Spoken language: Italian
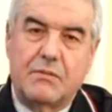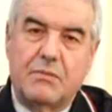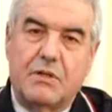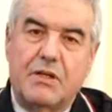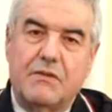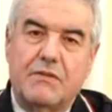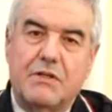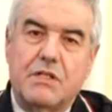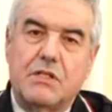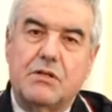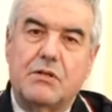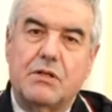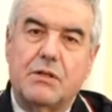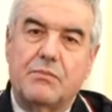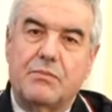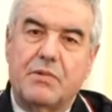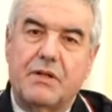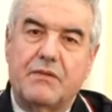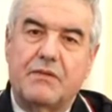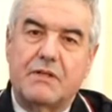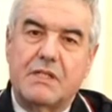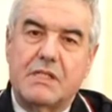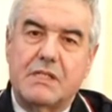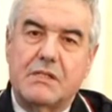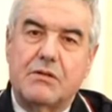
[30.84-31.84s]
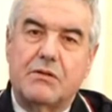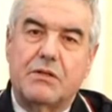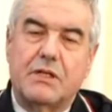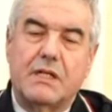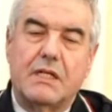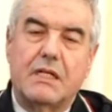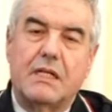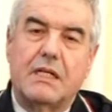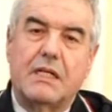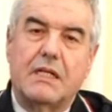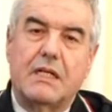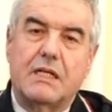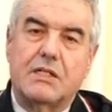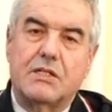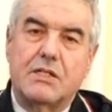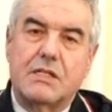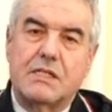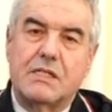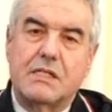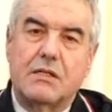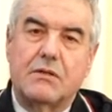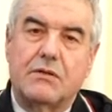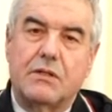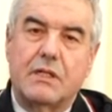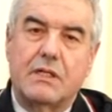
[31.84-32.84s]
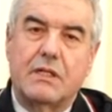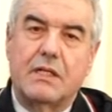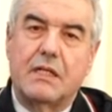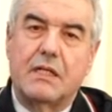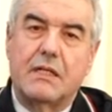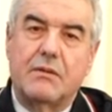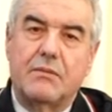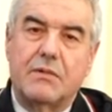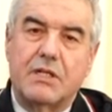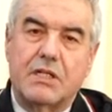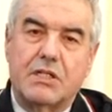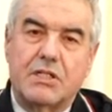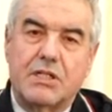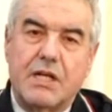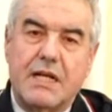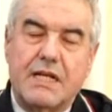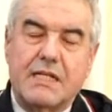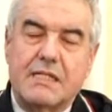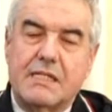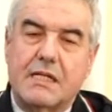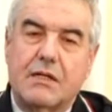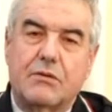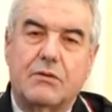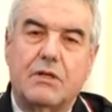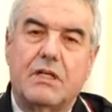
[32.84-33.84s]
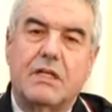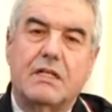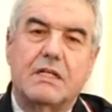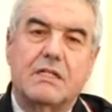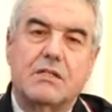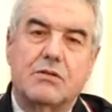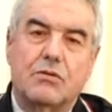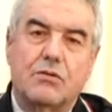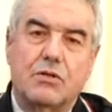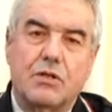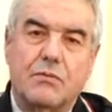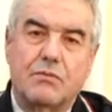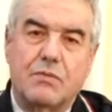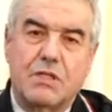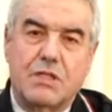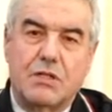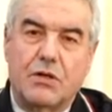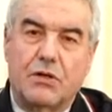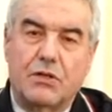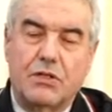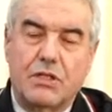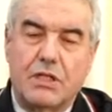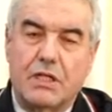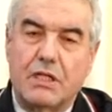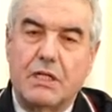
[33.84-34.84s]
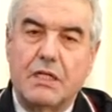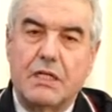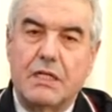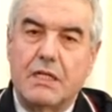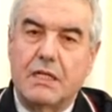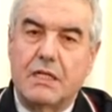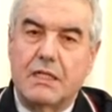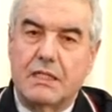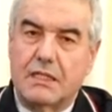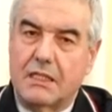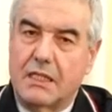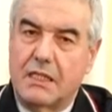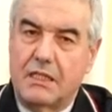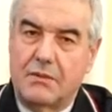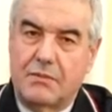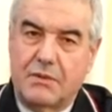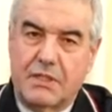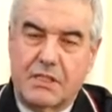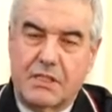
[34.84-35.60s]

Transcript: di previsione e prevenzione nella gestione dell'emergenza, quelli che sono i bisogni delle